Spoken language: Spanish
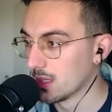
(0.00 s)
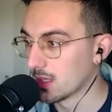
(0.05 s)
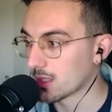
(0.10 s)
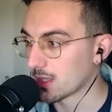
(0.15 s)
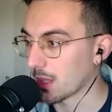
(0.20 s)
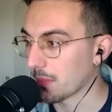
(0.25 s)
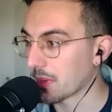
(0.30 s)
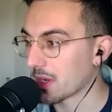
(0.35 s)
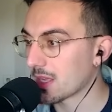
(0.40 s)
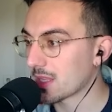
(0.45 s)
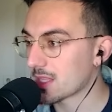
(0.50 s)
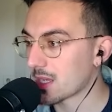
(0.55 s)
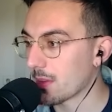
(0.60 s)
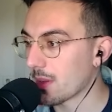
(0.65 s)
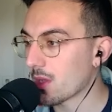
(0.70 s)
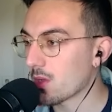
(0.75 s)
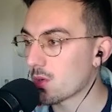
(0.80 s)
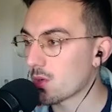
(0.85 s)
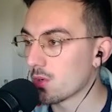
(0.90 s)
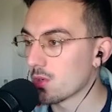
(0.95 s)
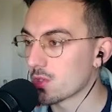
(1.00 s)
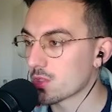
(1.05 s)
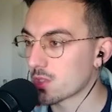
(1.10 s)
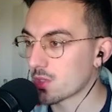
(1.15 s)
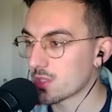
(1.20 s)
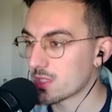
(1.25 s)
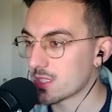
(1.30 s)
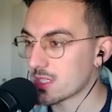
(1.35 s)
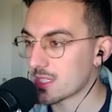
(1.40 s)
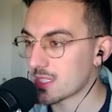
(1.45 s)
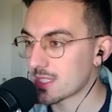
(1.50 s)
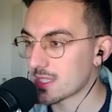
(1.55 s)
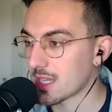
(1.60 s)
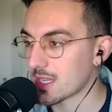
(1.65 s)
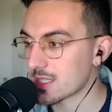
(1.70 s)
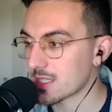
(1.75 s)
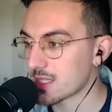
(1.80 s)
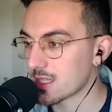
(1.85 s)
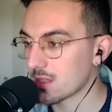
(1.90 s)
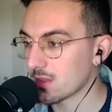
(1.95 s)
También el trabajo con los coches está
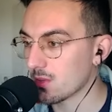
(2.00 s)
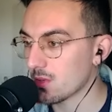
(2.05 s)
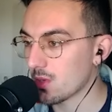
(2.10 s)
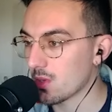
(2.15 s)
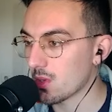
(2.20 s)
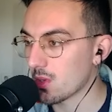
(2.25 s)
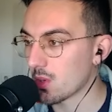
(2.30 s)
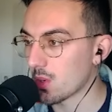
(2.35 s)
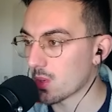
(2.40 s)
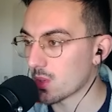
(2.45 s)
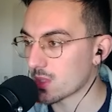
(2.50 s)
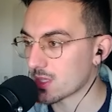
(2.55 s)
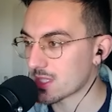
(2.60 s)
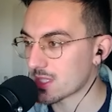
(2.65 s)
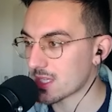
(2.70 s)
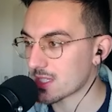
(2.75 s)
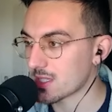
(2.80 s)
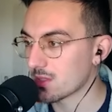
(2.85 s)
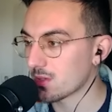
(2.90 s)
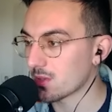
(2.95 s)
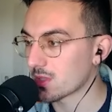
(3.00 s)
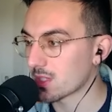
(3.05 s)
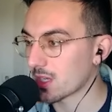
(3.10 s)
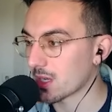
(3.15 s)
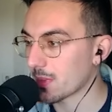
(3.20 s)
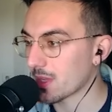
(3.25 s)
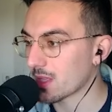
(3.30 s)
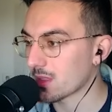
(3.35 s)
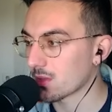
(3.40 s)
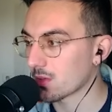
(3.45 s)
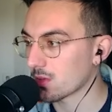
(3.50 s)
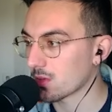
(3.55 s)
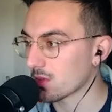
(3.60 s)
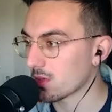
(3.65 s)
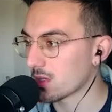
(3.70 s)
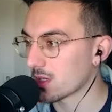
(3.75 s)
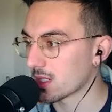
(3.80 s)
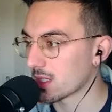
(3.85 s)
siendo, está siendo tremendo, ¿no?